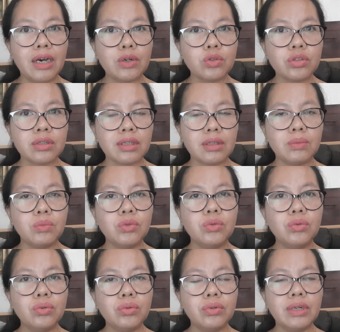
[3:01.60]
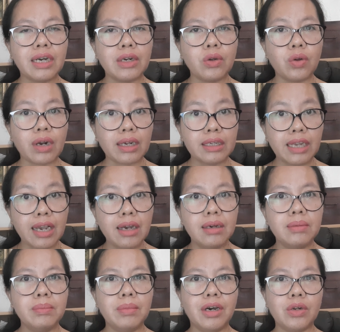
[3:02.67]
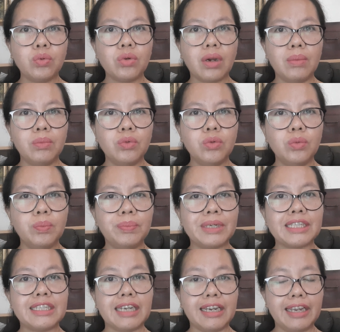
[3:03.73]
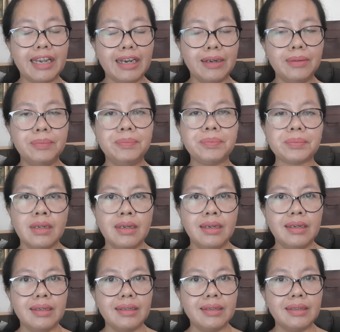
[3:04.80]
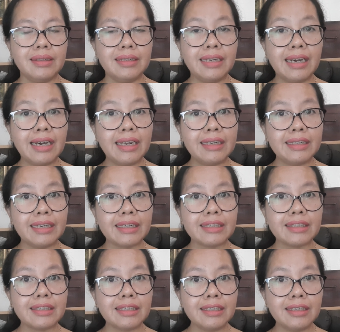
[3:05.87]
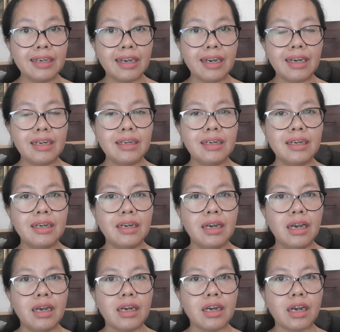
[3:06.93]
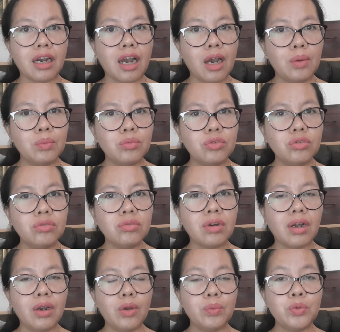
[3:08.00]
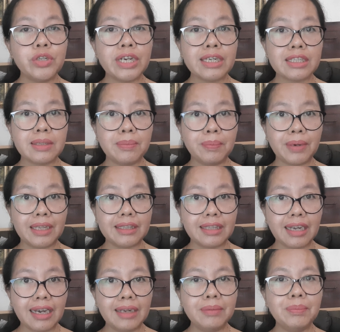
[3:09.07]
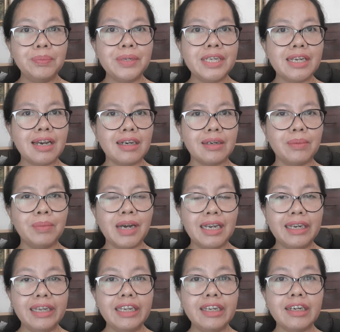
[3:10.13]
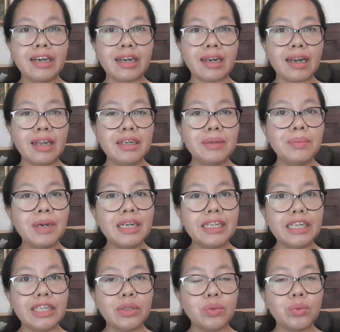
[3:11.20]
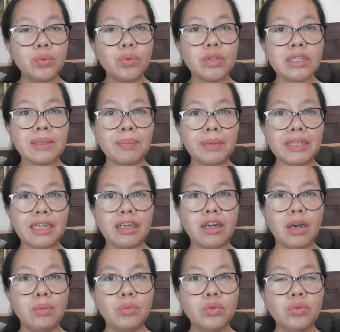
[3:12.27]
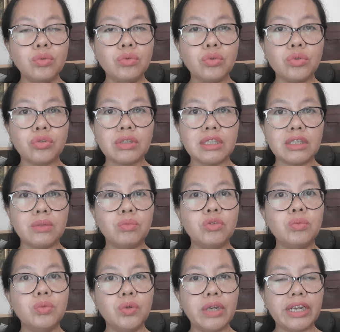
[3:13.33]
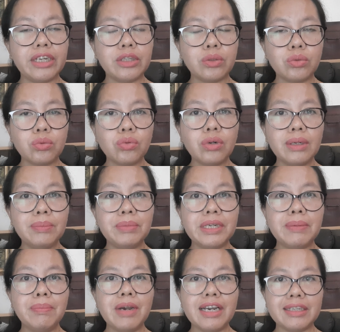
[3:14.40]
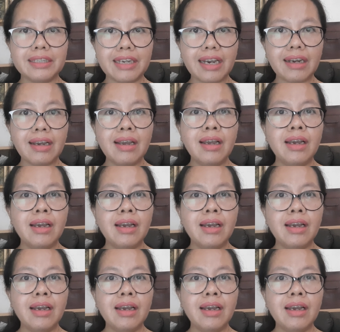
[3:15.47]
harus ketemu dulu dengan orangnya baru kamu percaya. Dan yang ketiga, kamu kalau punya kesempatan pindah ke Bali karena di Bali itu kesempatan kamu untuk ketemu bule itu lebih banyak